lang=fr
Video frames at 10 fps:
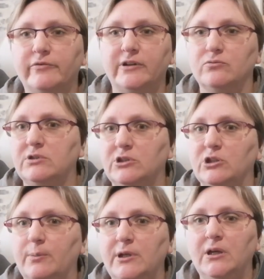enfin on sait
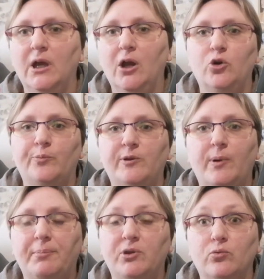jamais, le petit
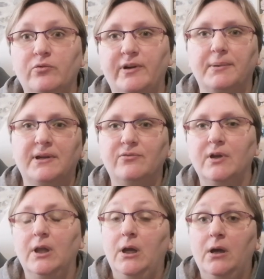papillon, enfin bref.